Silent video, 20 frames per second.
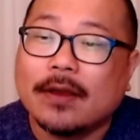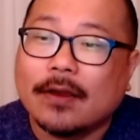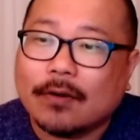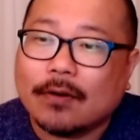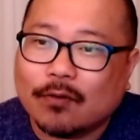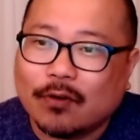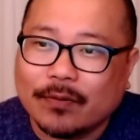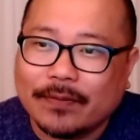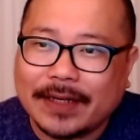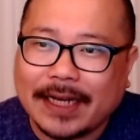
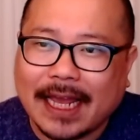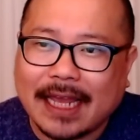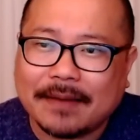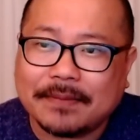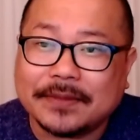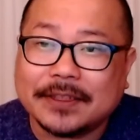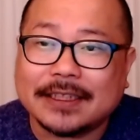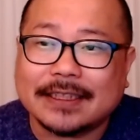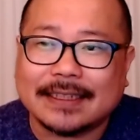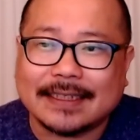
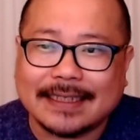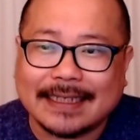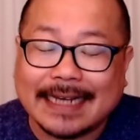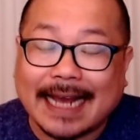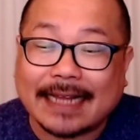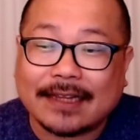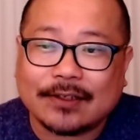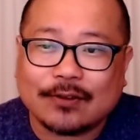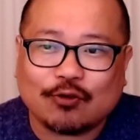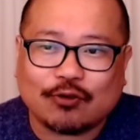국민의힘은 이
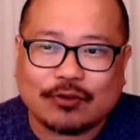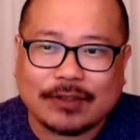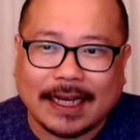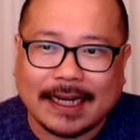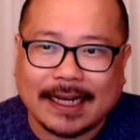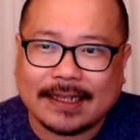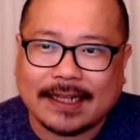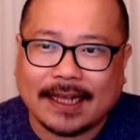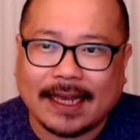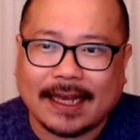같은
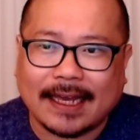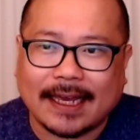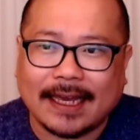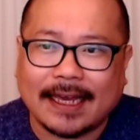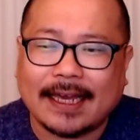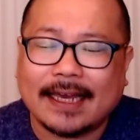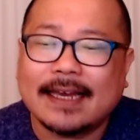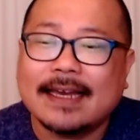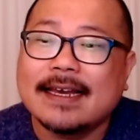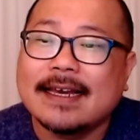주장에
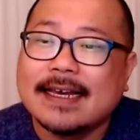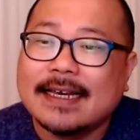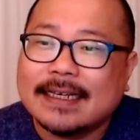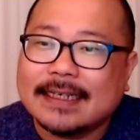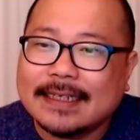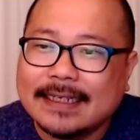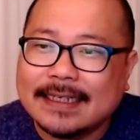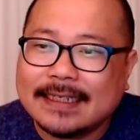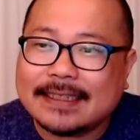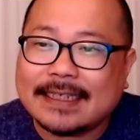대해
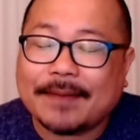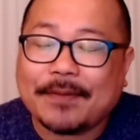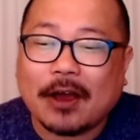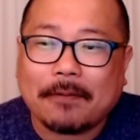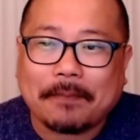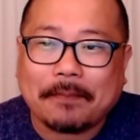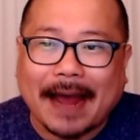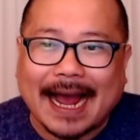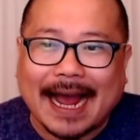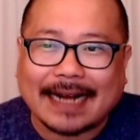
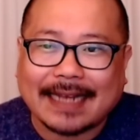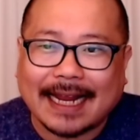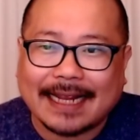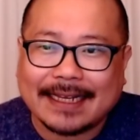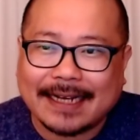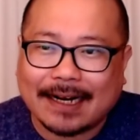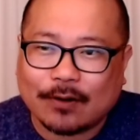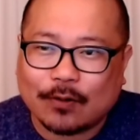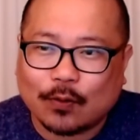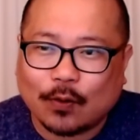이재명
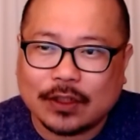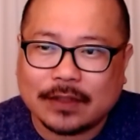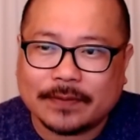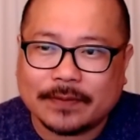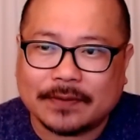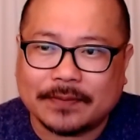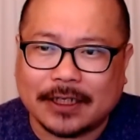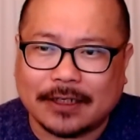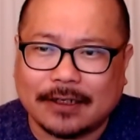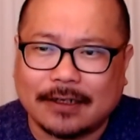방탄이라고
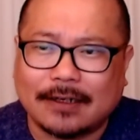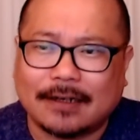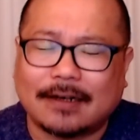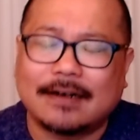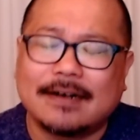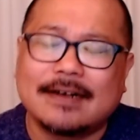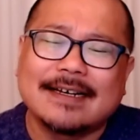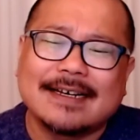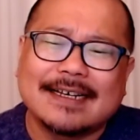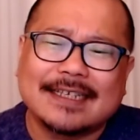꼬집으며
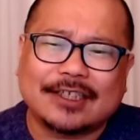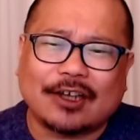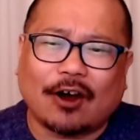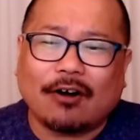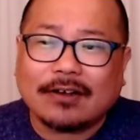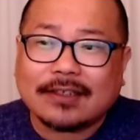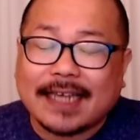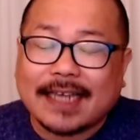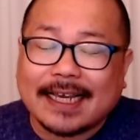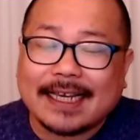
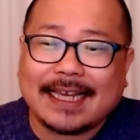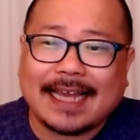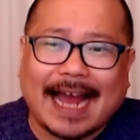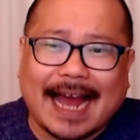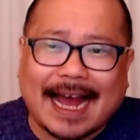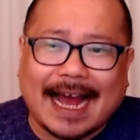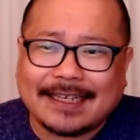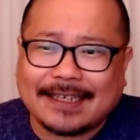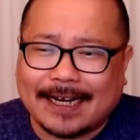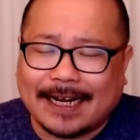정쟁이
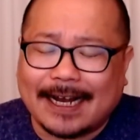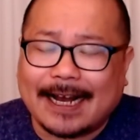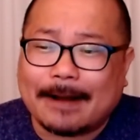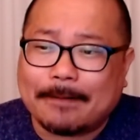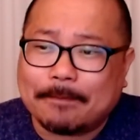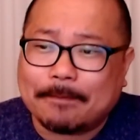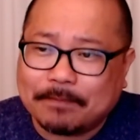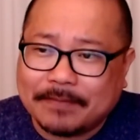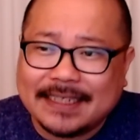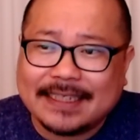아니라
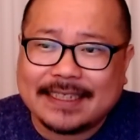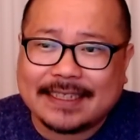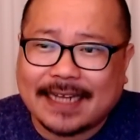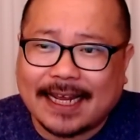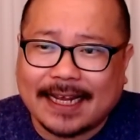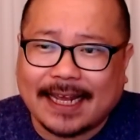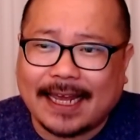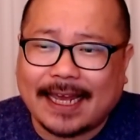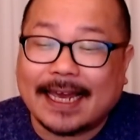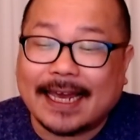
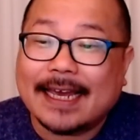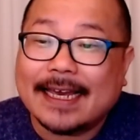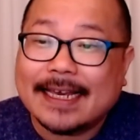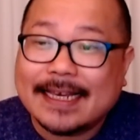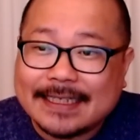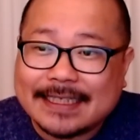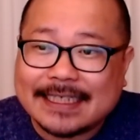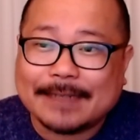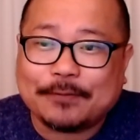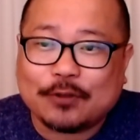민생에
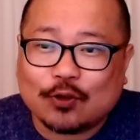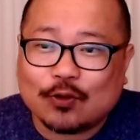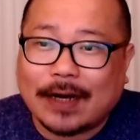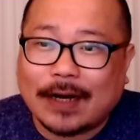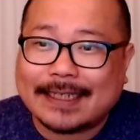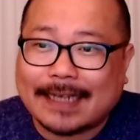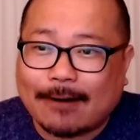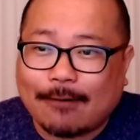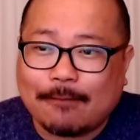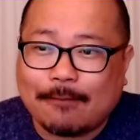집중하자고